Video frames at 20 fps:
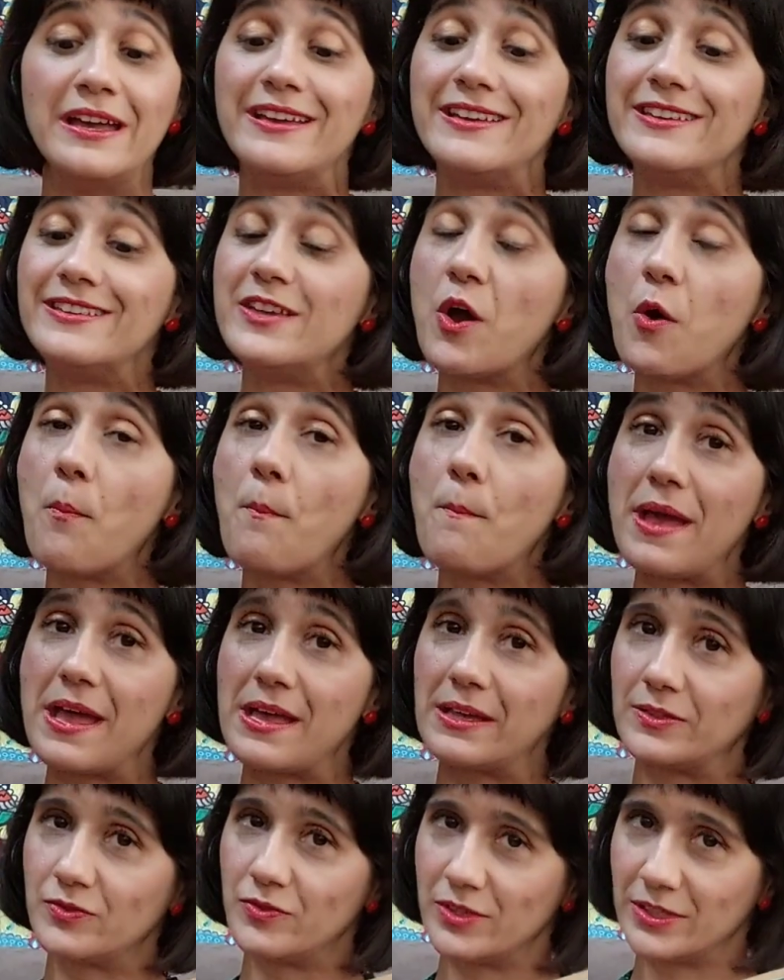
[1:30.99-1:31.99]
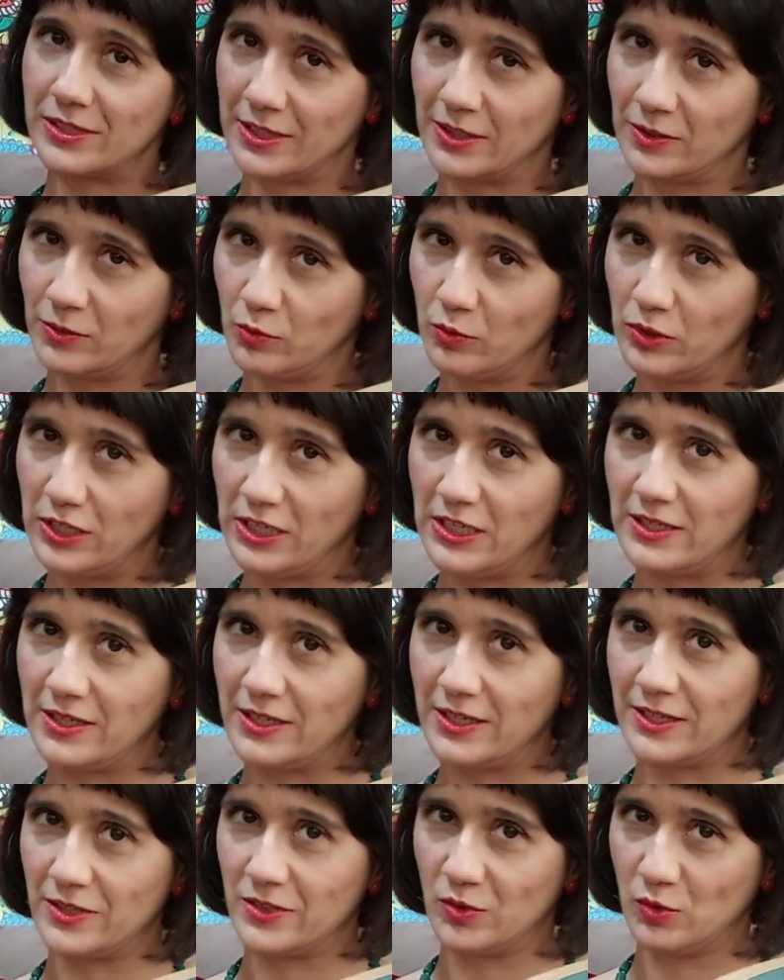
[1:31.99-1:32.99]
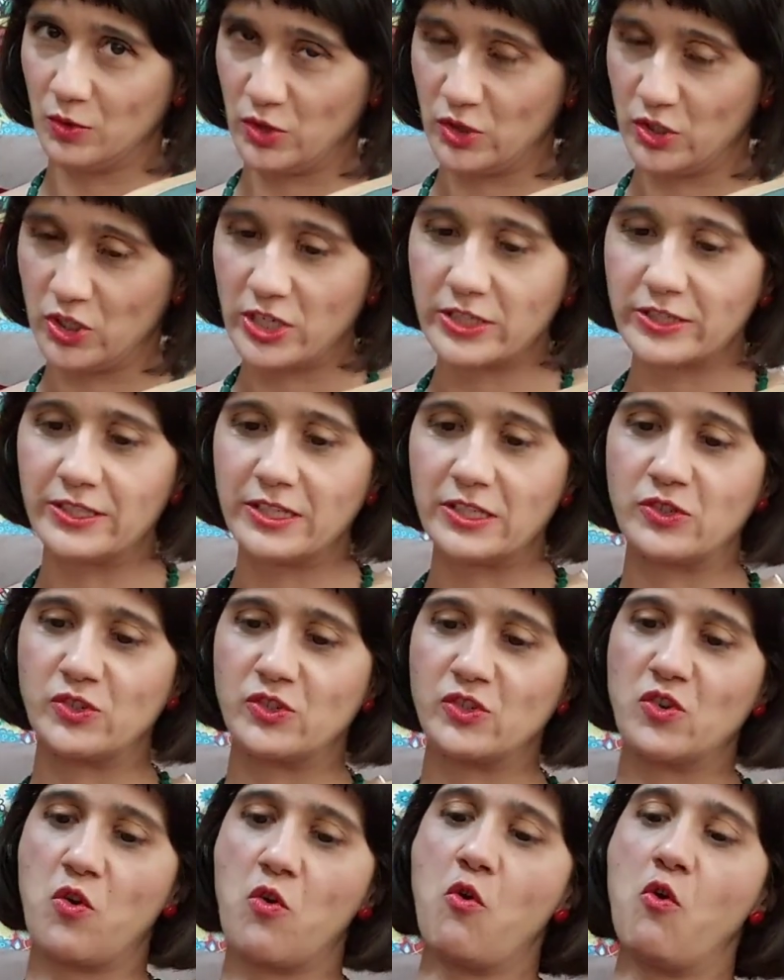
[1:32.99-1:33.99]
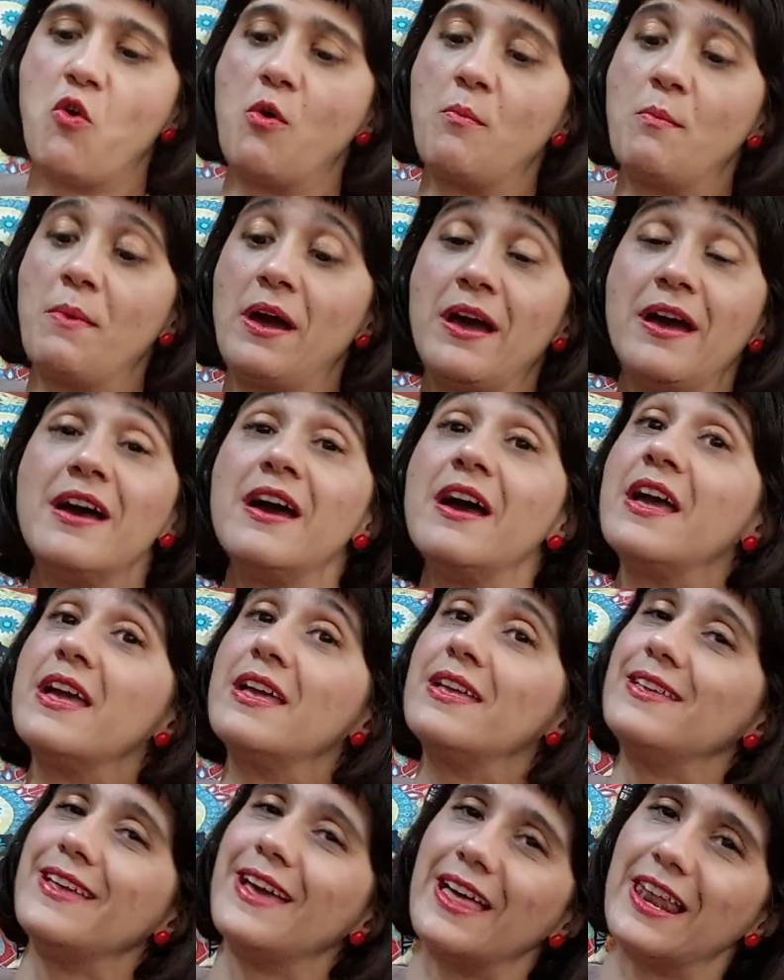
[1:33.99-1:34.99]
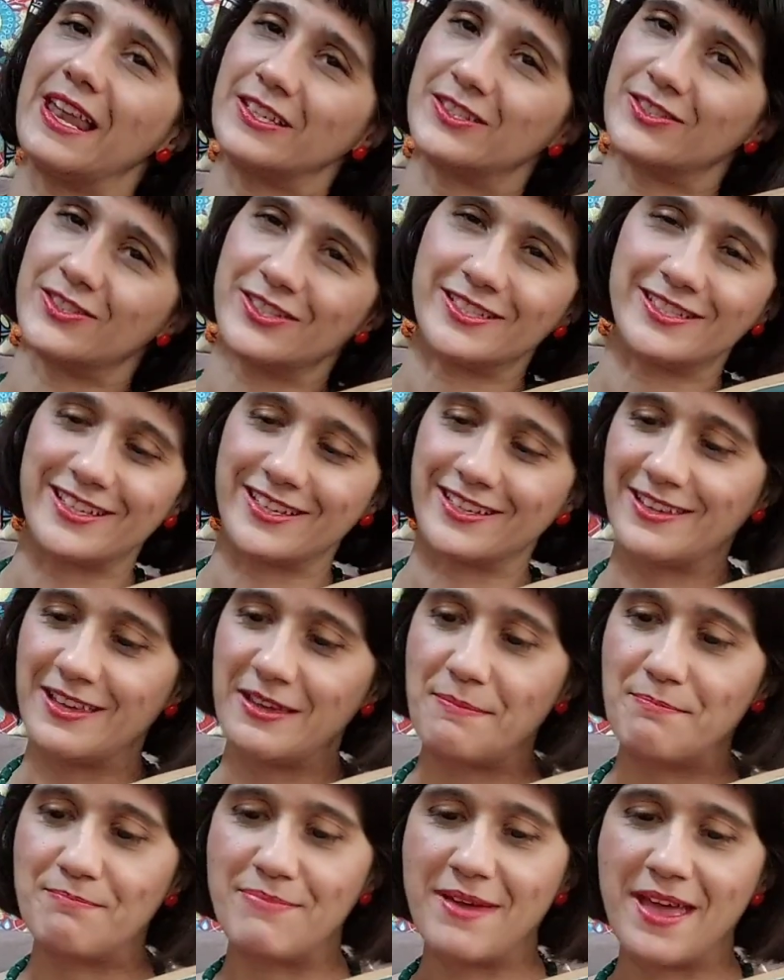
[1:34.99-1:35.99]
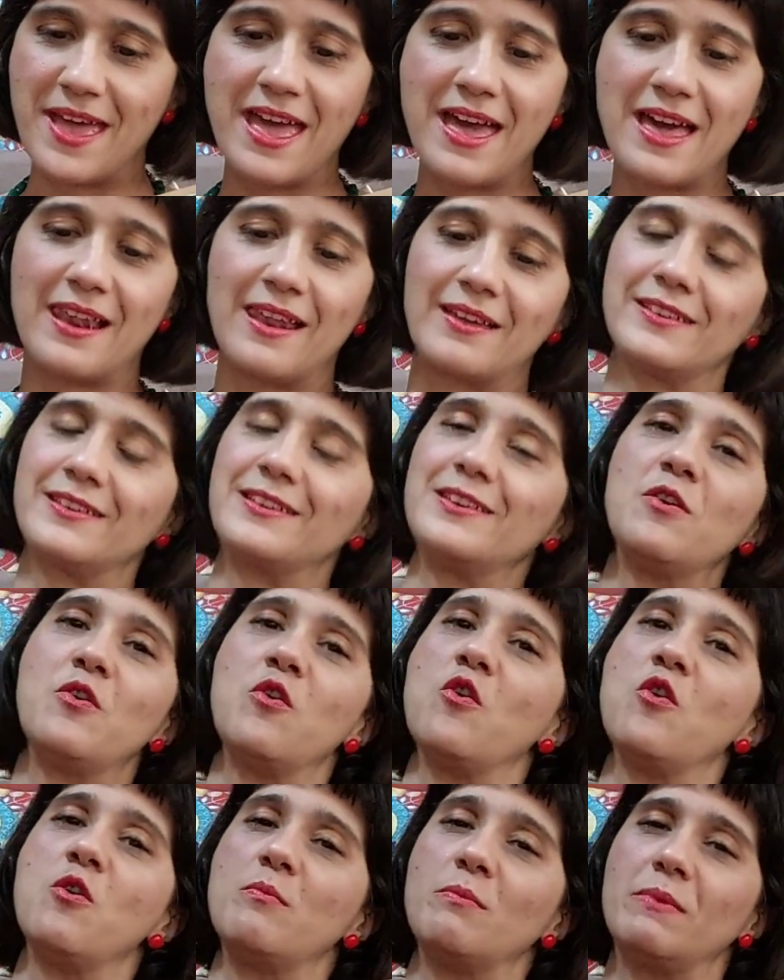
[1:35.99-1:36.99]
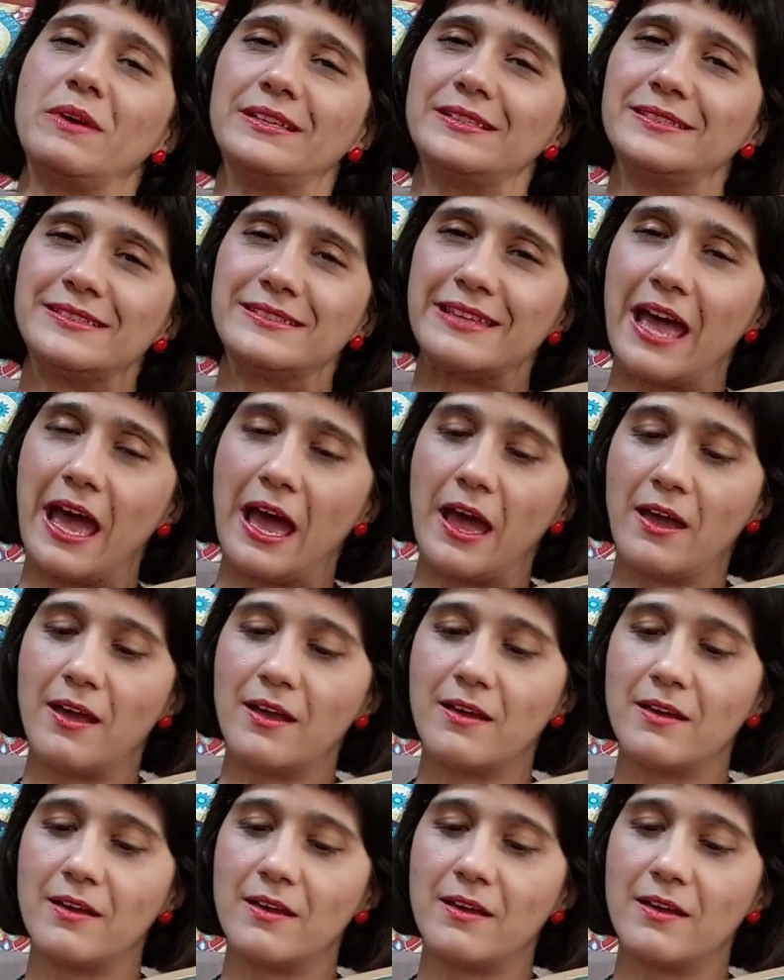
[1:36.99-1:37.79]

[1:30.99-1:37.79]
e eu peço às andorinhas notícias de Roma e elas dizem que bela que Roma está,